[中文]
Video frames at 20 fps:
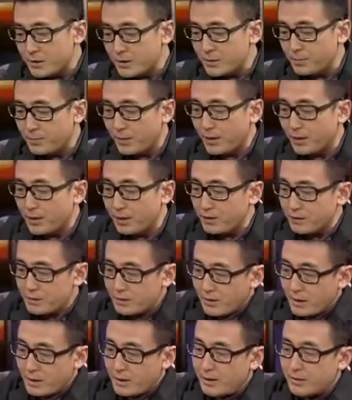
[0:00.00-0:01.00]
一本
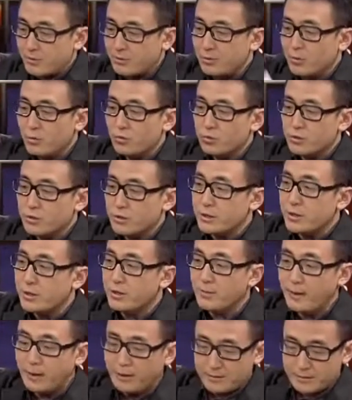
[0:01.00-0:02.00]
大概有个五十页
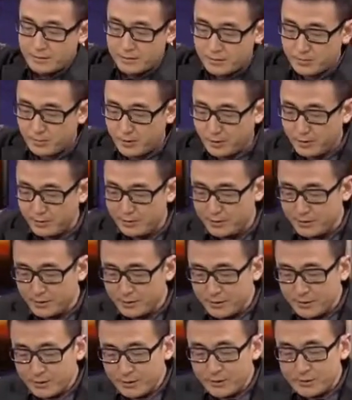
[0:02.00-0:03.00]
吧，这一本写
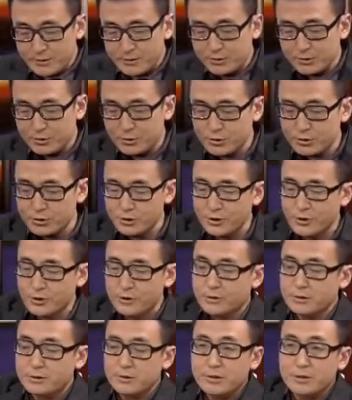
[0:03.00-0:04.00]
完了。这是
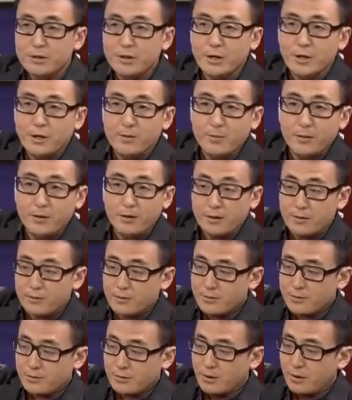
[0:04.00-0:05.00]
第二本
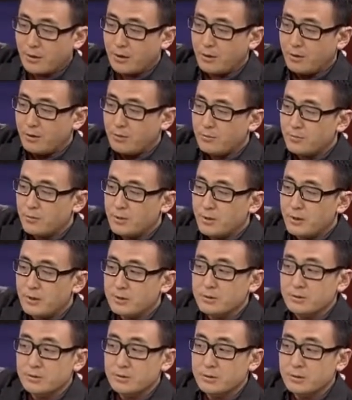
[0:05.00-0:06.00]
啊，我恳
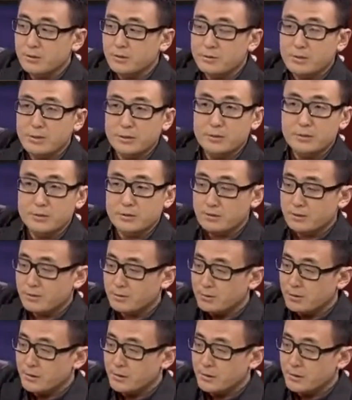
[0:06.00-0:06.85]
求您，我恳求您，我